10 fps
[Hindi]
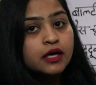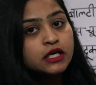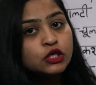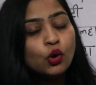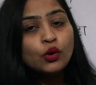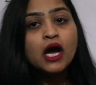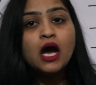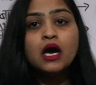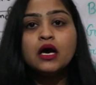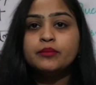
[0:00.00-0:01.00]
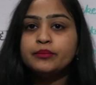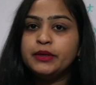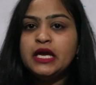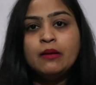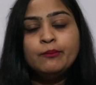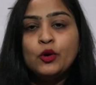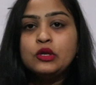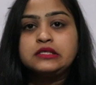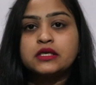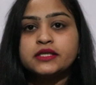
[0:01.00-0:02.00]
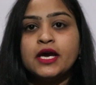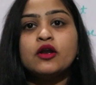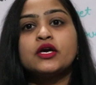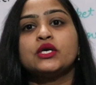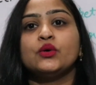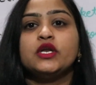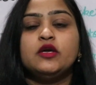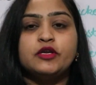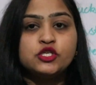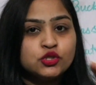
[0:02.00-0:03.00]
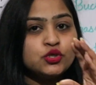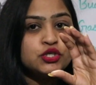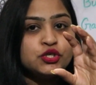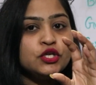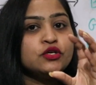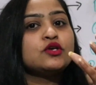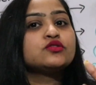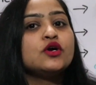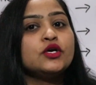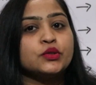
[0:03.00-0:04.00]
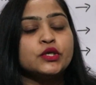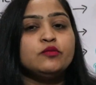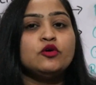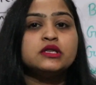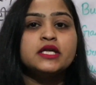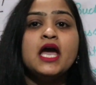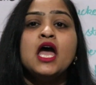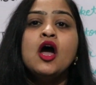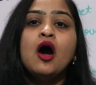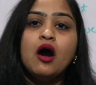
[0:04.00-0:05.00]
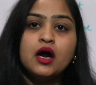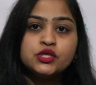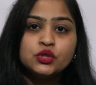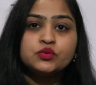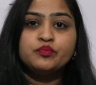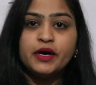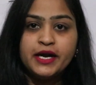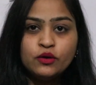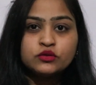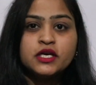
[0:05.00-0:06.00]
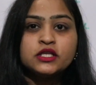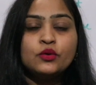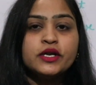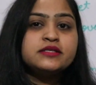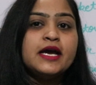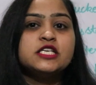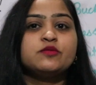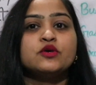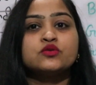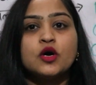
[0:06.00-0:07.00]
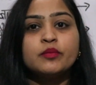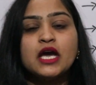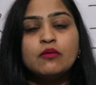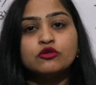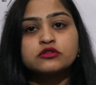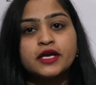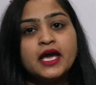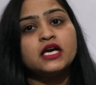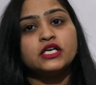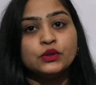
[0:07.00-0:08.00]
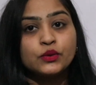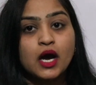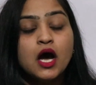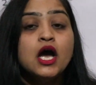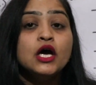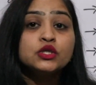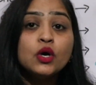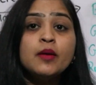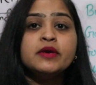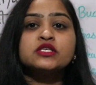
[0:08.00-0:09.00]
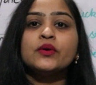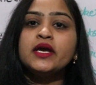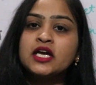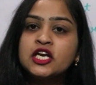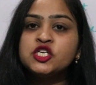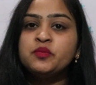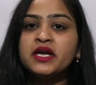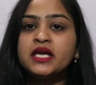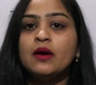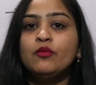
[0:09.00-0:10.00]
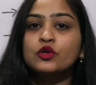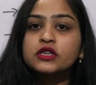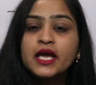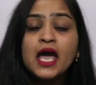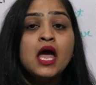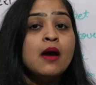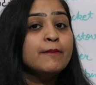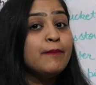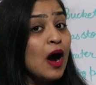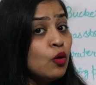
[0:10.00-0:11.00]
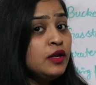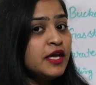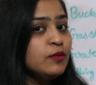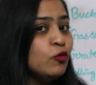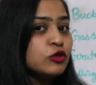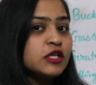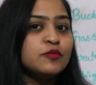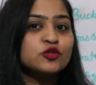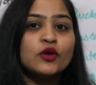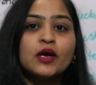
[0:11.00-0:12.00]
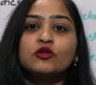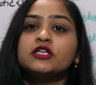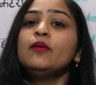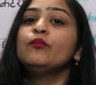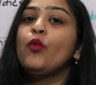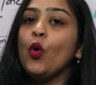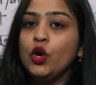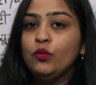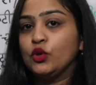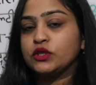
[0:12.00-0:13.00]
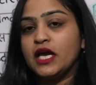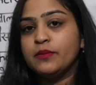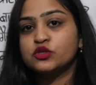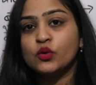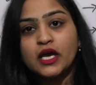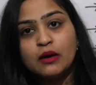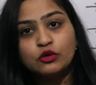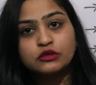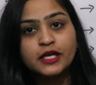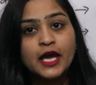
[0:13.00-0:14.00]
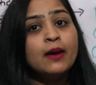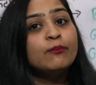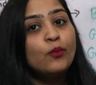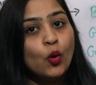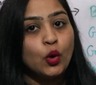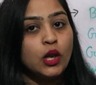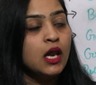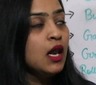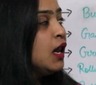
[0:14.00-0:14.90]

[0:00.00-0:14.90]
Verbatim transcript: कटोरा भी हम बोल सकते हैं और कटोरी भी जो छोटे छोटे होते हैं उसको कटोरी बोलते हैं और जो बड़े होते हैं थोड़े साइज में उसको हम क्या बोलते हैं कटोरा तो हम इसको इंग्लिश में क्या बोलते हैं बाउल नहीं बोलते हम इसको क्या बोलते हैं बोल बोलते हैं हम इसको क्या बोलते हैं बोल